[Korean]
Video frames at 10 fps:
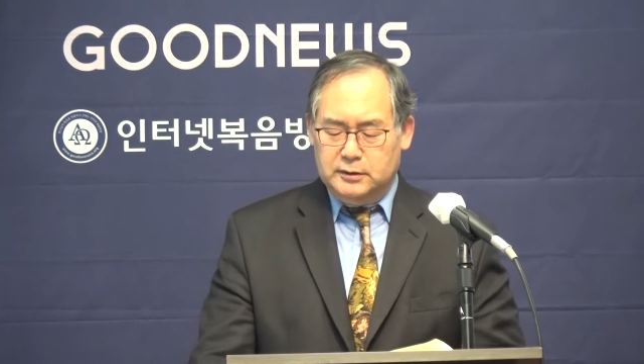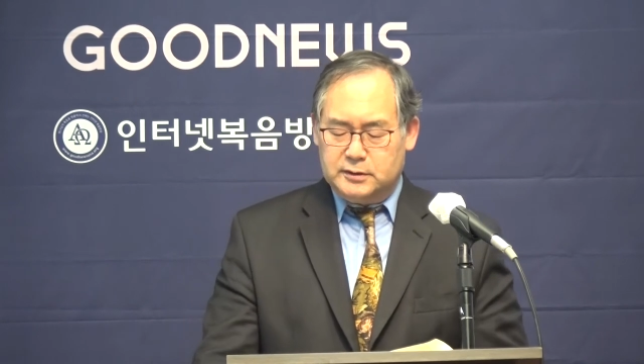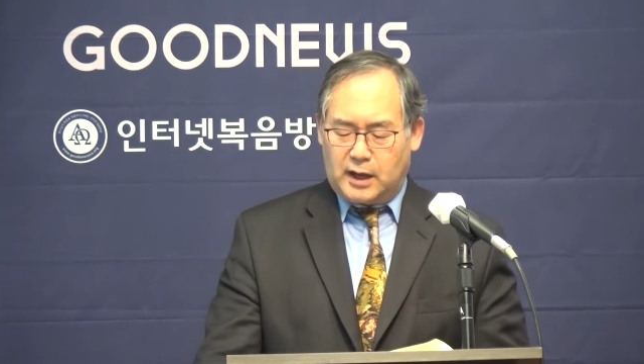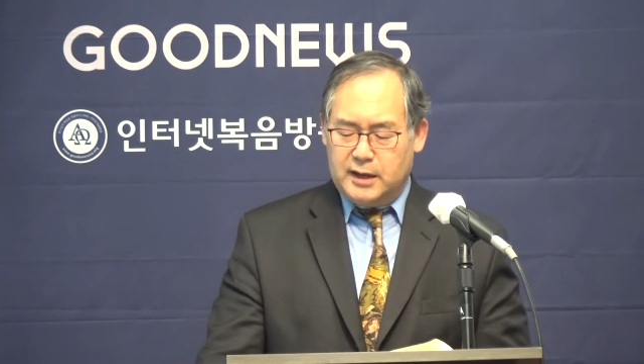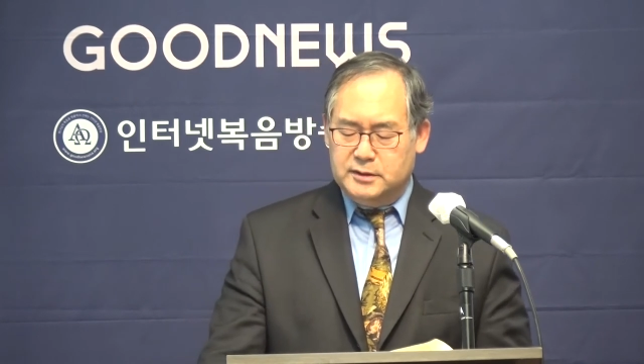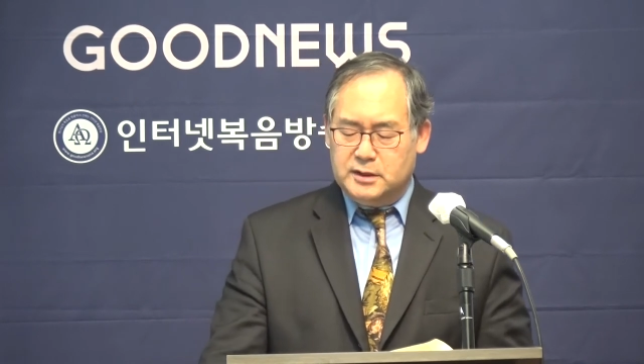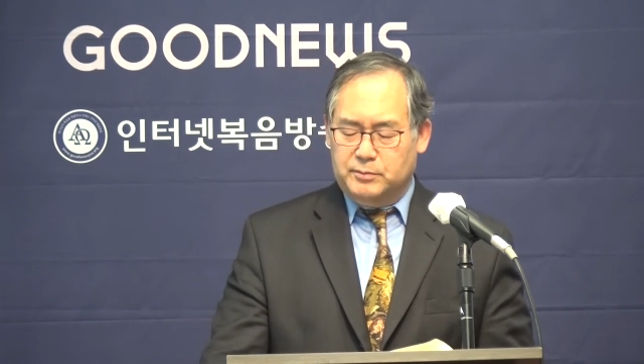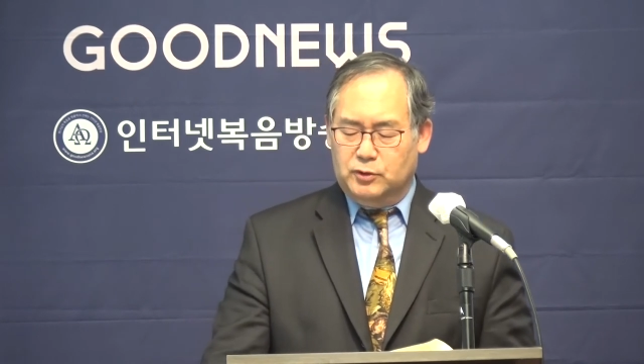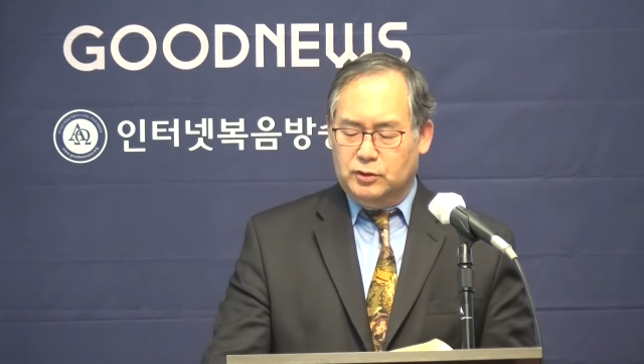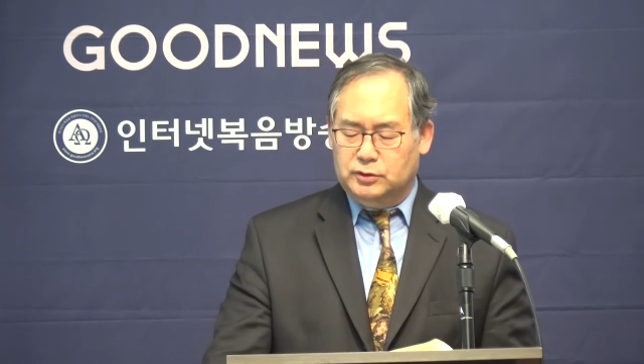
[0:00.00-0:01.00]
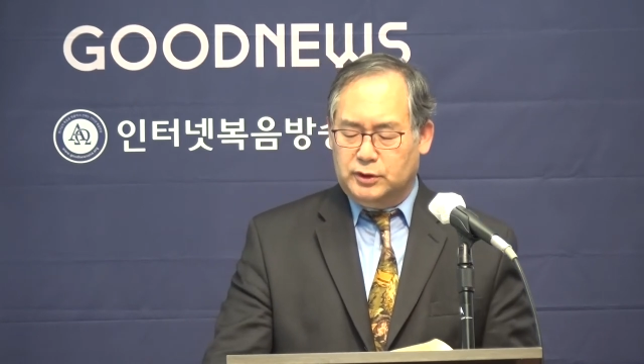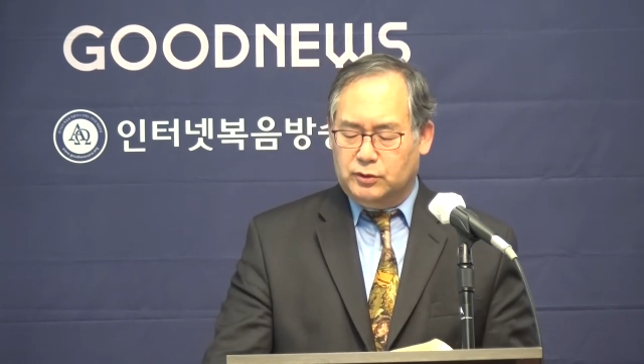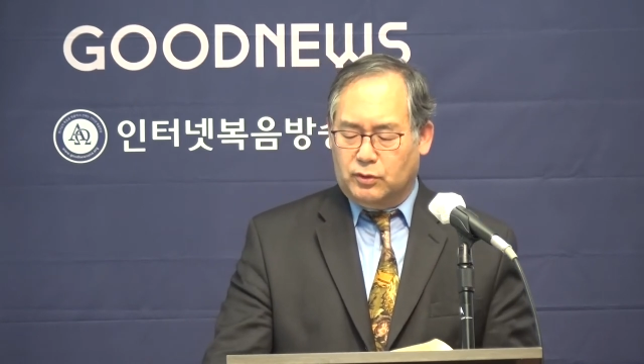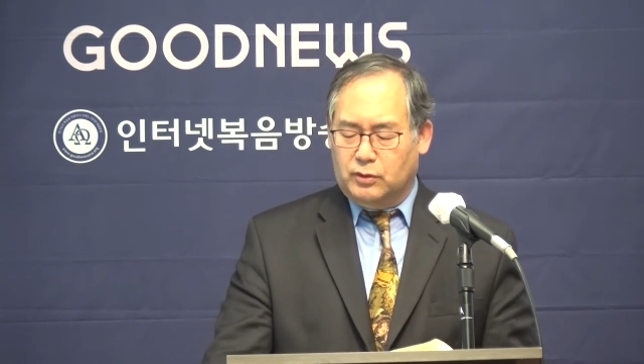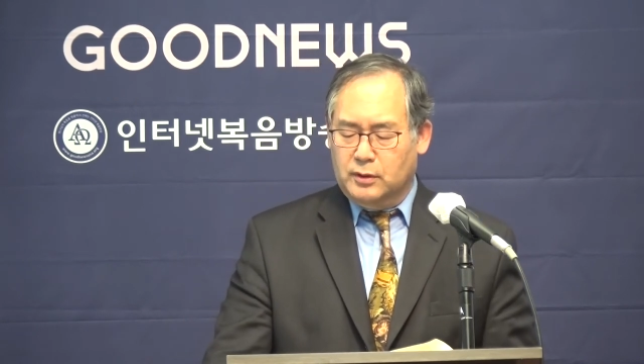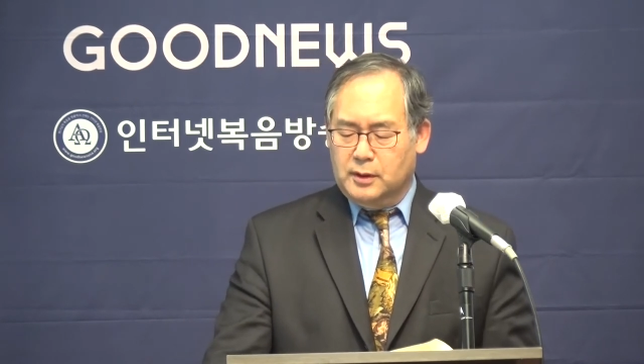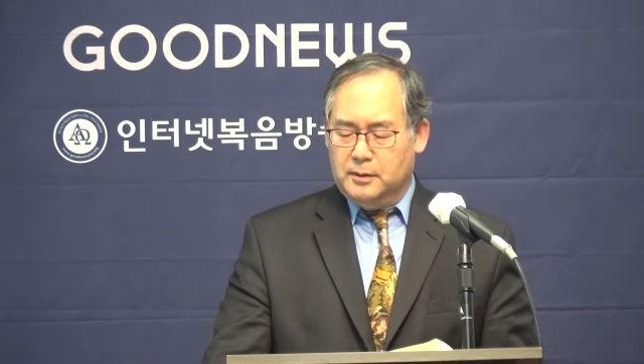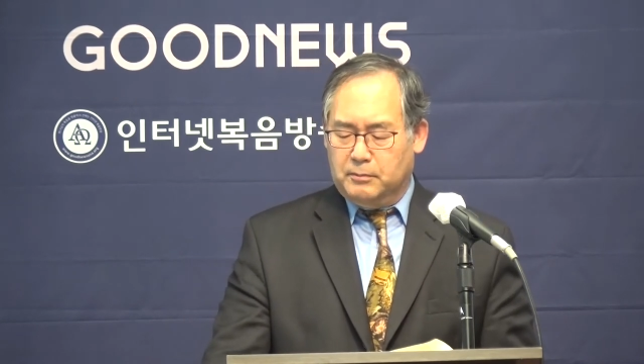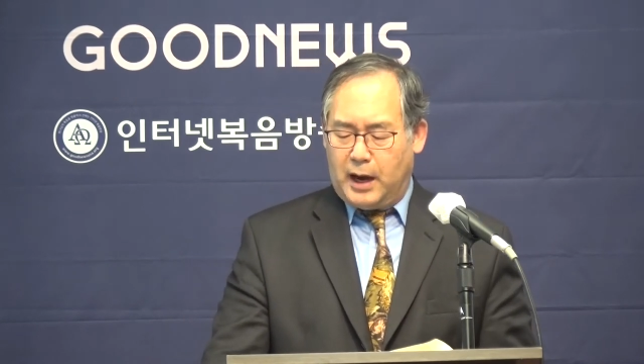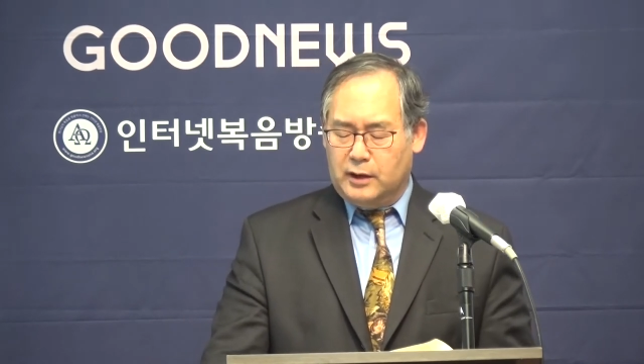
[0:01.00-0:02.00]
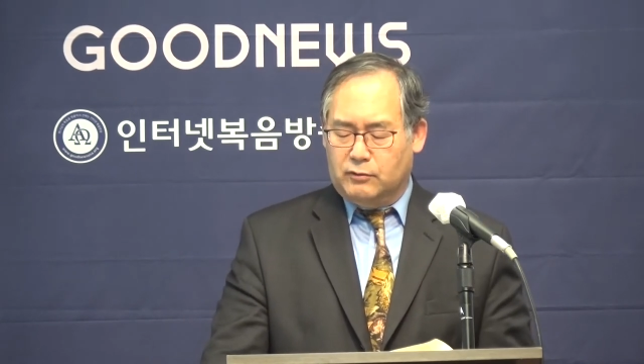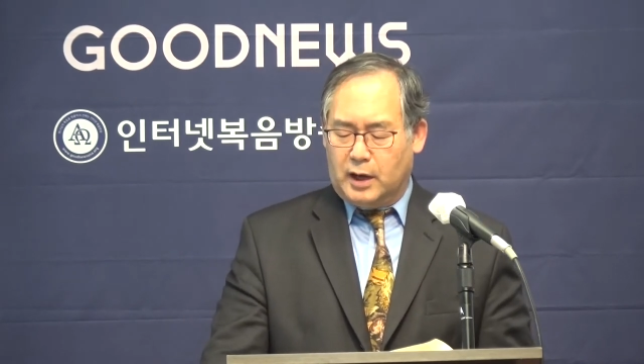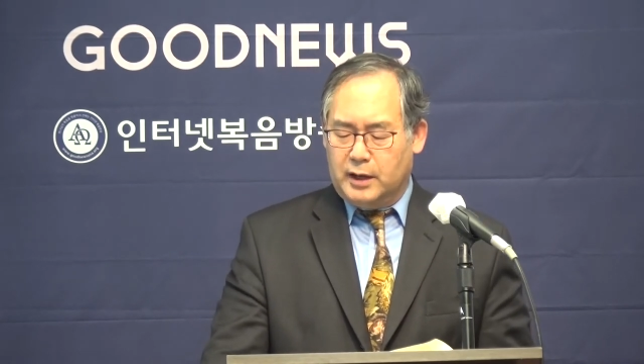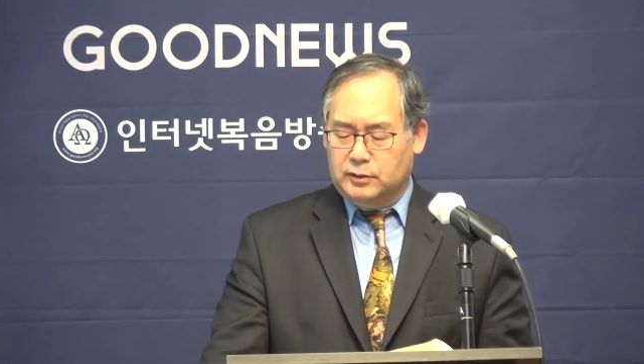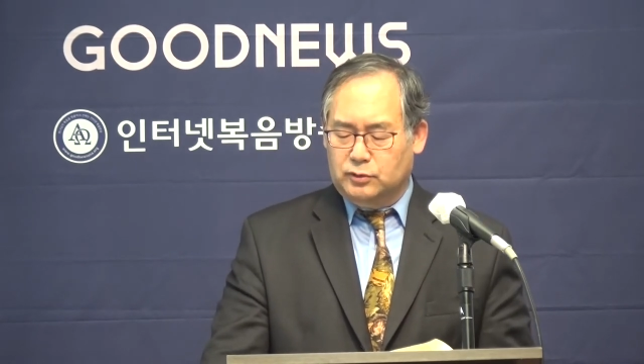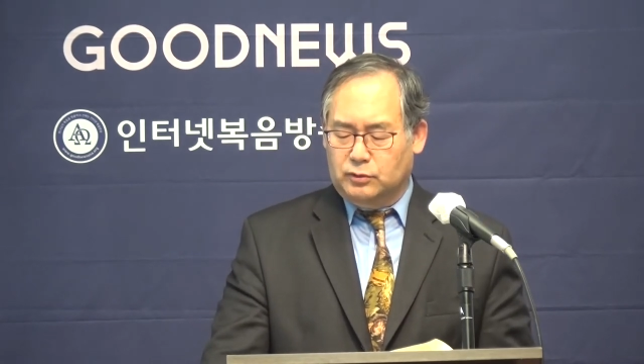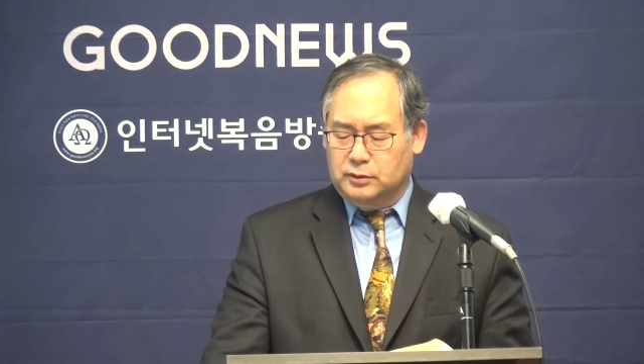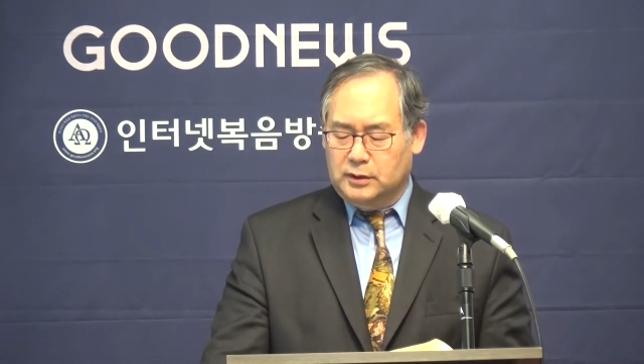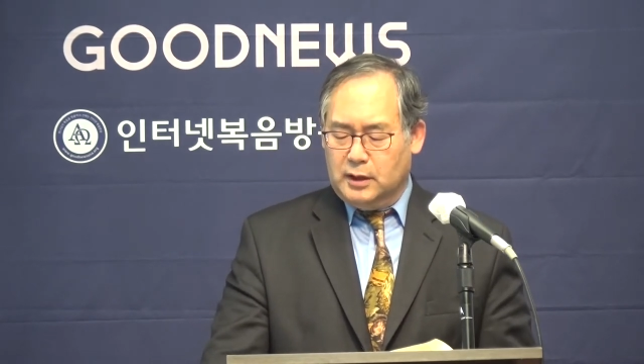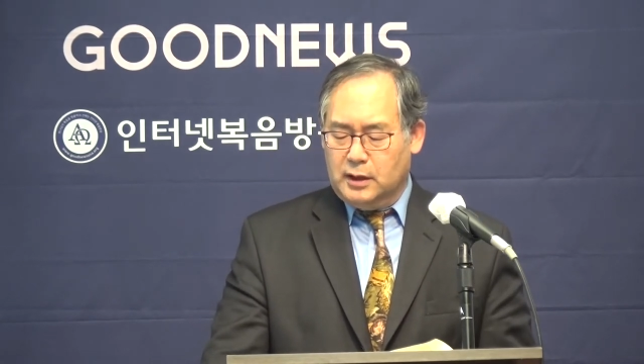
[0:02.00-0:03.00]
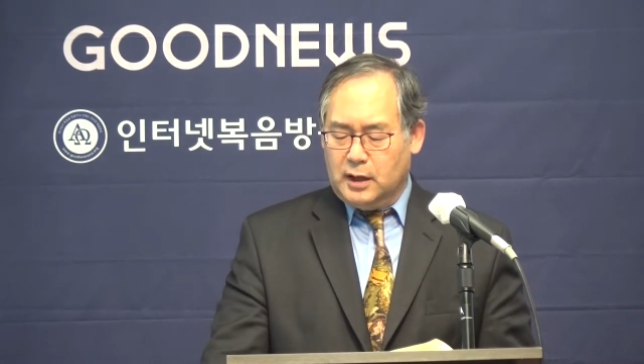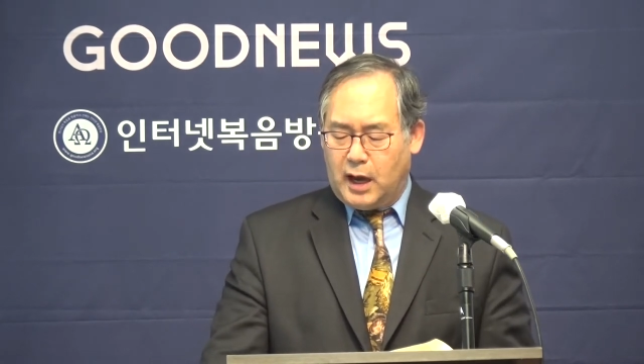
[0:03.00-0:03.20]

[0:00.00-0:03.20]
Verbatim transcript: 산재물로 드리고 말과 행동은